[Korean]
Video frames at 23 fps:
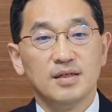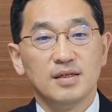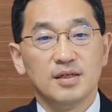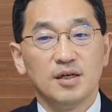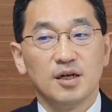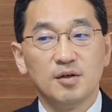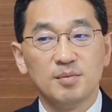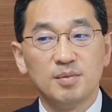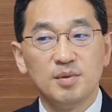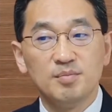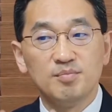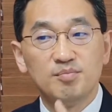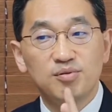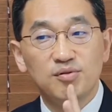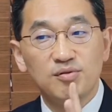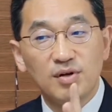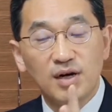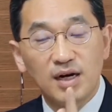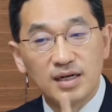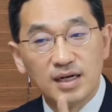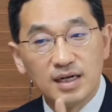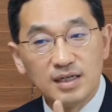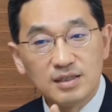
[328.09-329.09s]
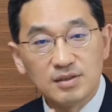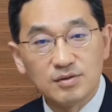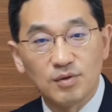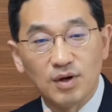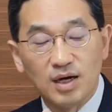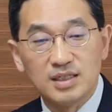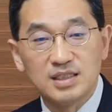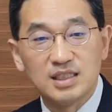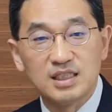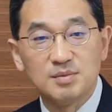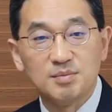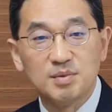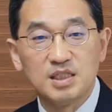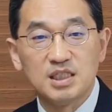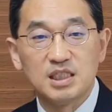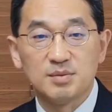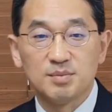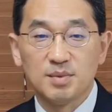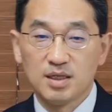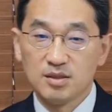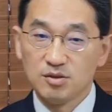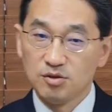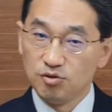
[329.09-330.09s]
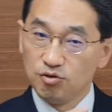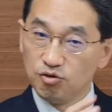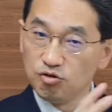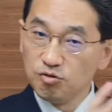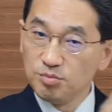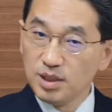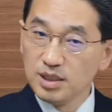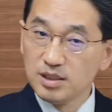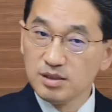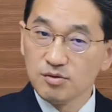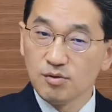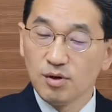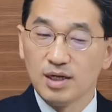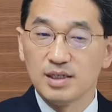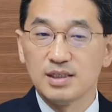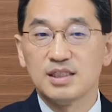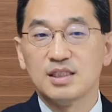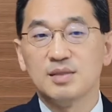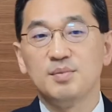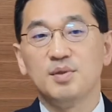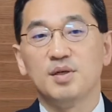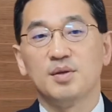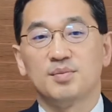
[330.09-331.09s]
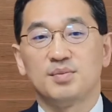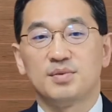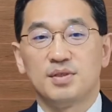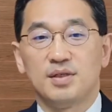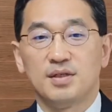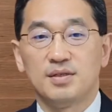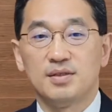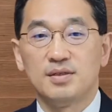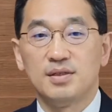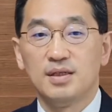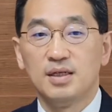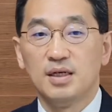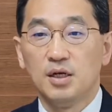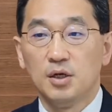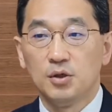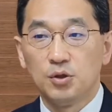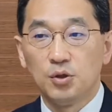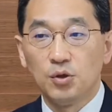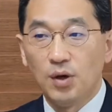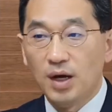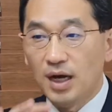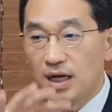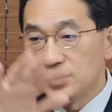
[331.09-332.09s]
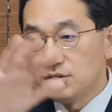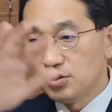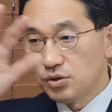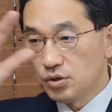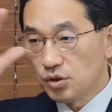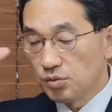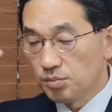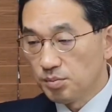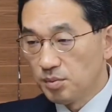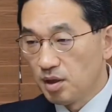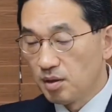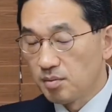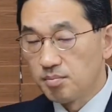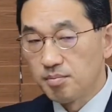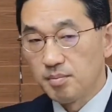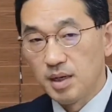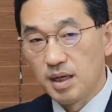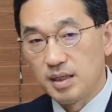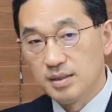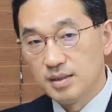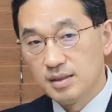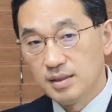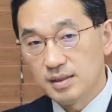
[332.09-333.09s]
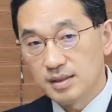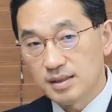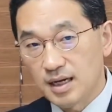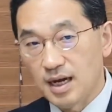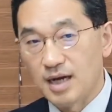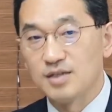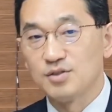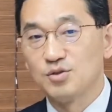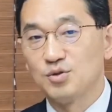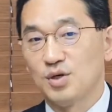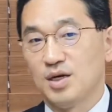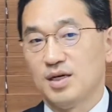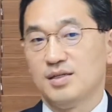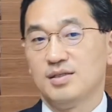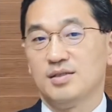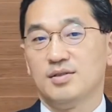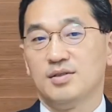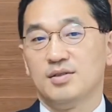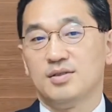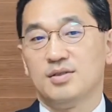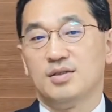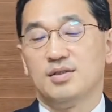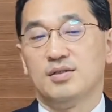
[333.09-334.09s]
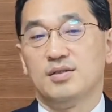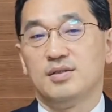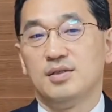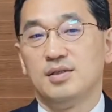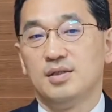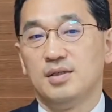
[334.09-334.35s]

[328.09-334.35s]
여러분 부활에는 관심이 있지만 죽음에는 관심이 없어요. 이 한쪽 면만을 강조하는 거죠.